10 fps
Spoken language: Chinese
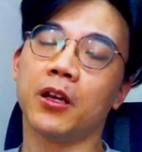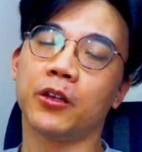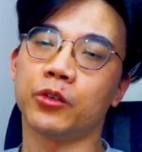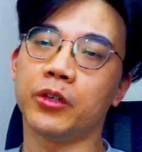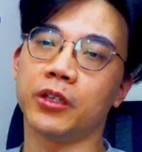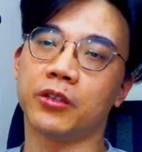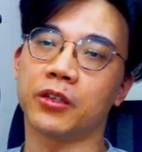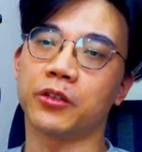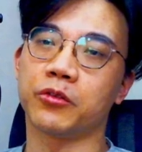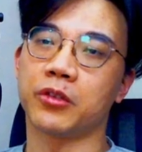所以这
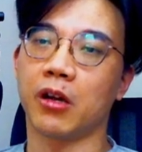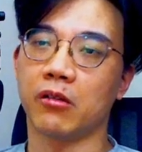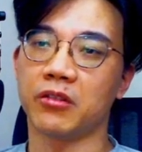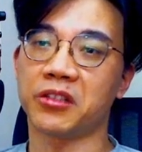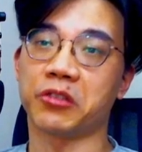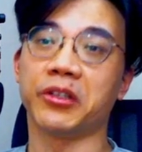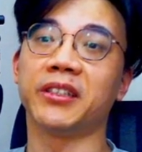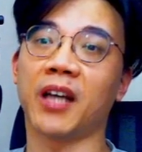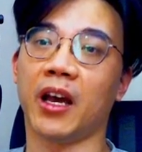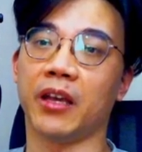个就叫 screen
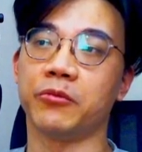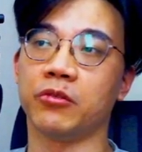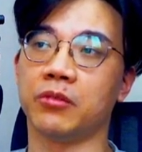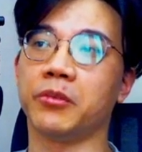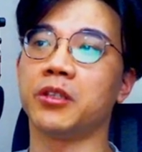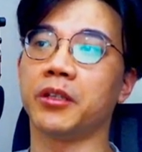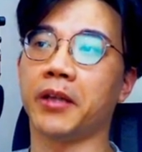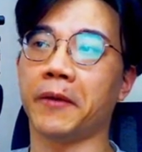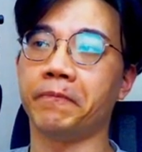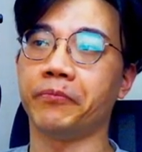time，就这么简
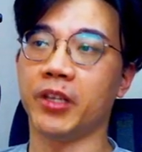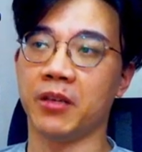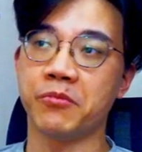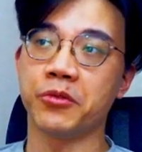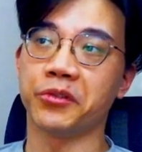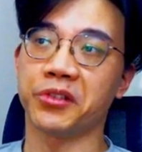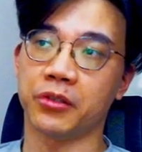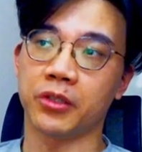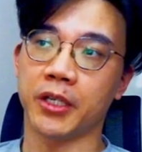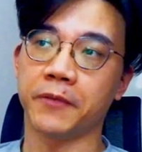单，荧幕
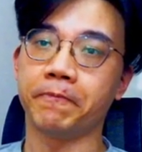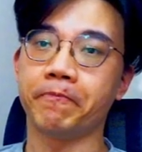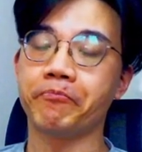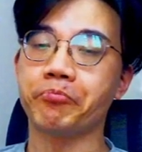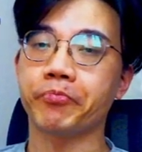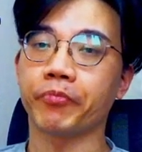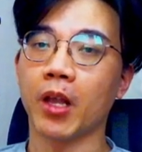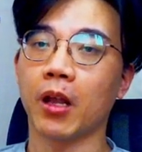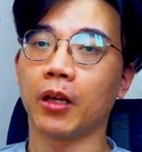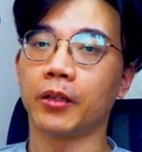时间。
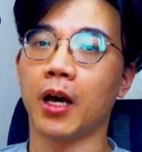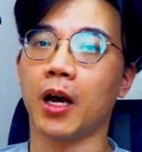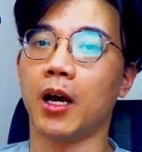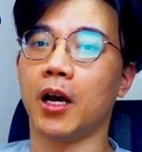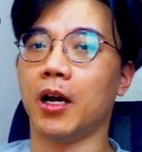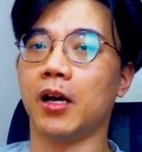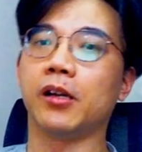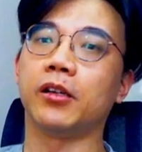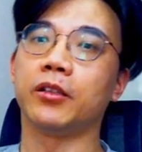那